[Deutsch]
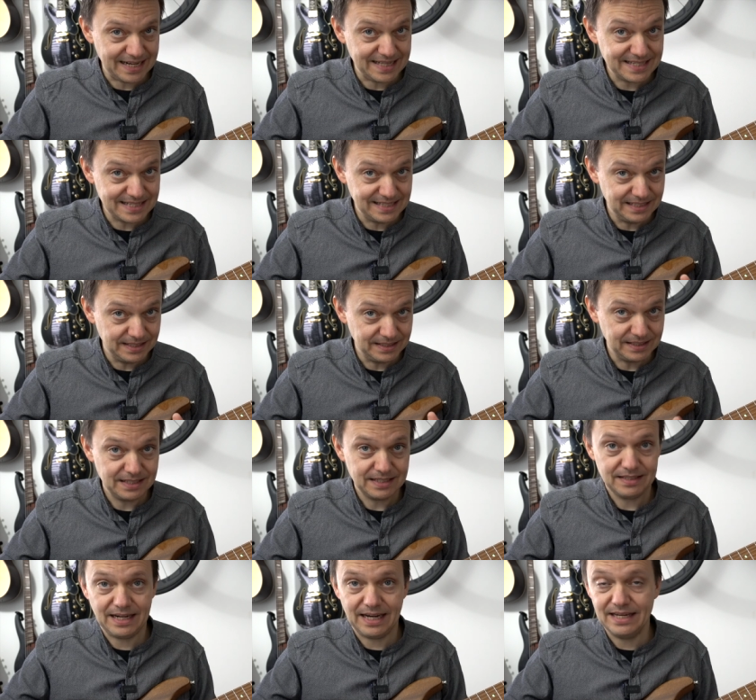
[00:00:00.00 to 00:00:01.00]
einzelnen
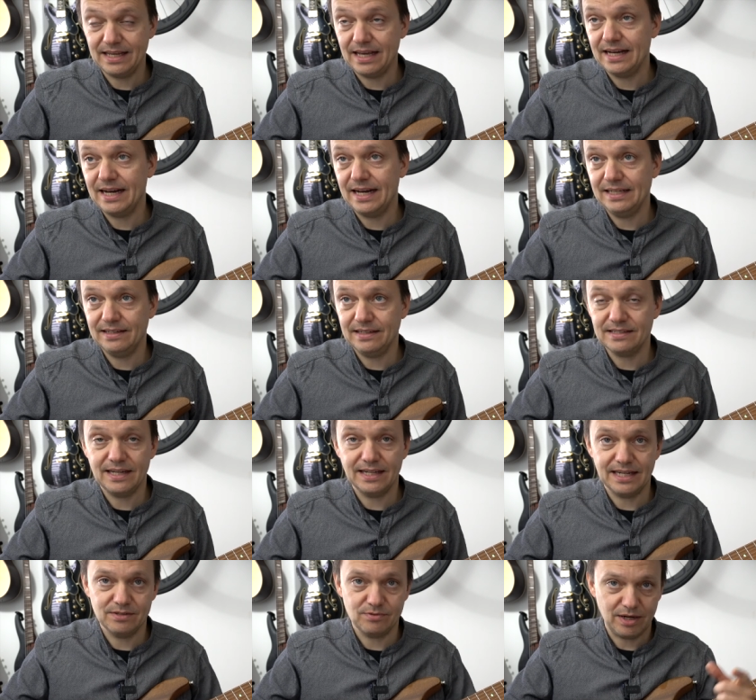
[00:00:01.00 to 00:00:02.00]
Eingänge also
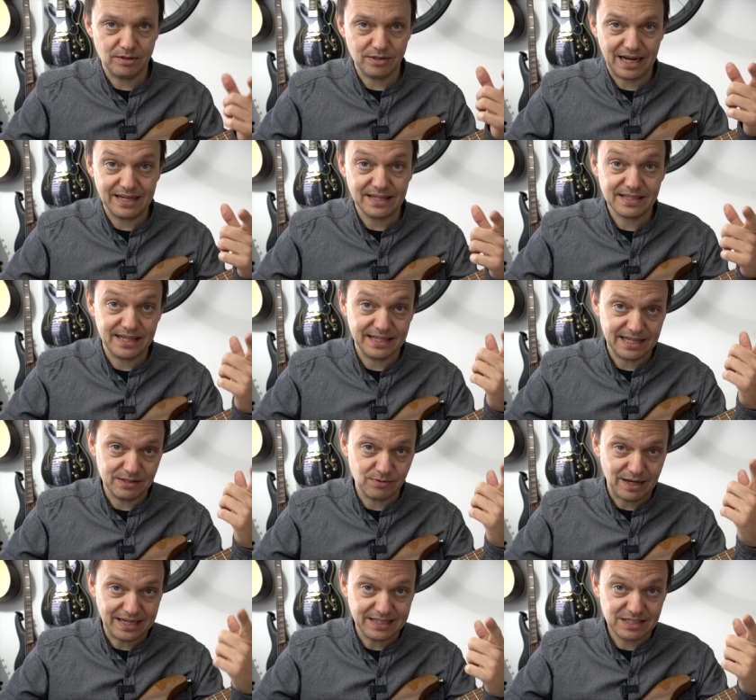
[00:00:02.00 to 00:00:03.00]
angezeigt, also, angezeigt,
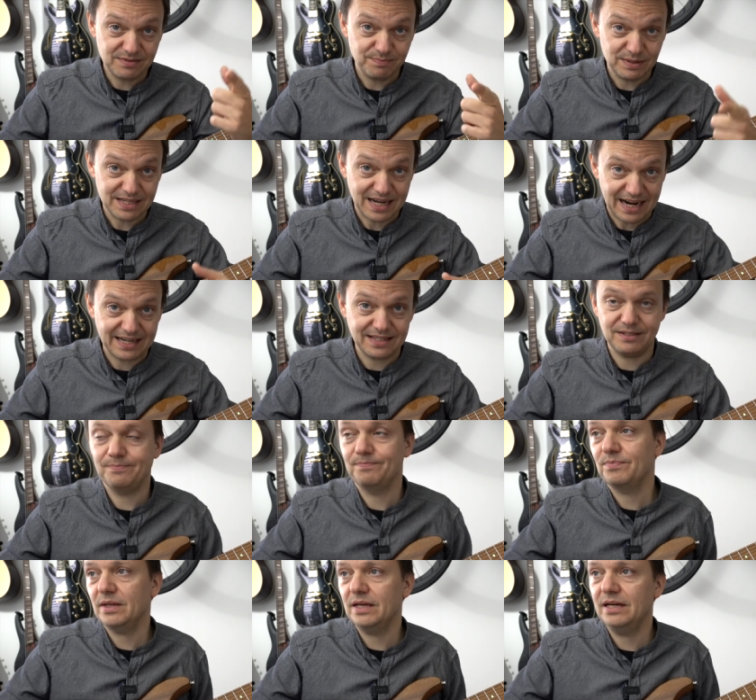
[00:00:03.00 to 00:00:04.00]
also 1 bis 8.
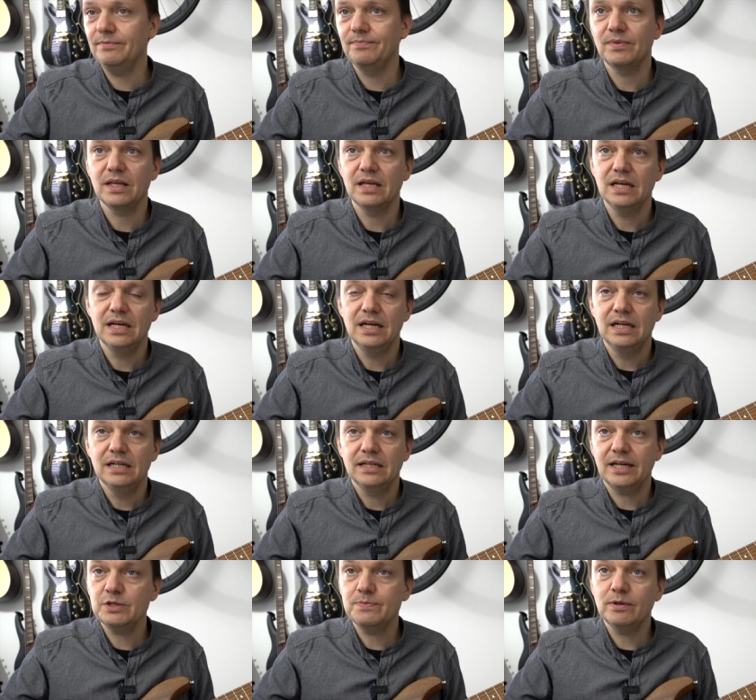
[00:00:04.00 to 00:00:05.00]
Ja?
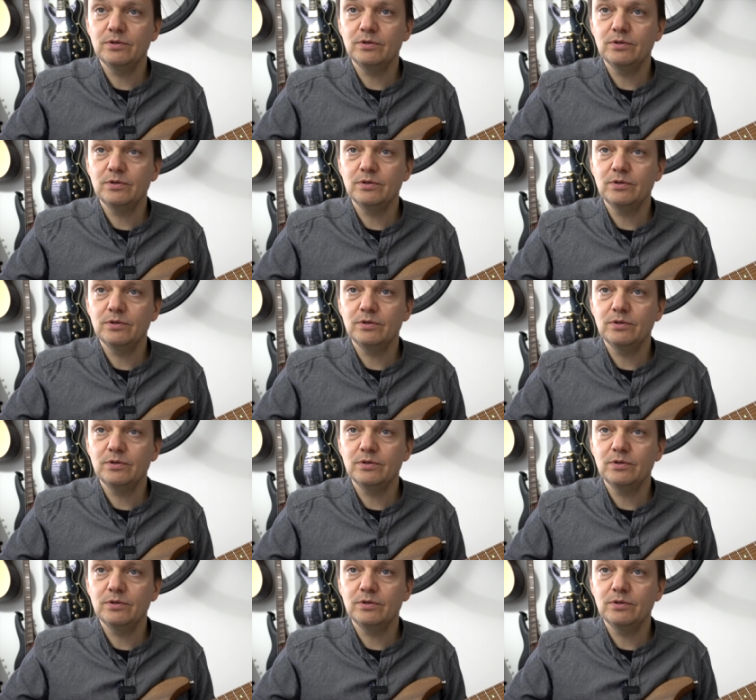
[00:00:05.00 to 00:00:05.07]
Kann ich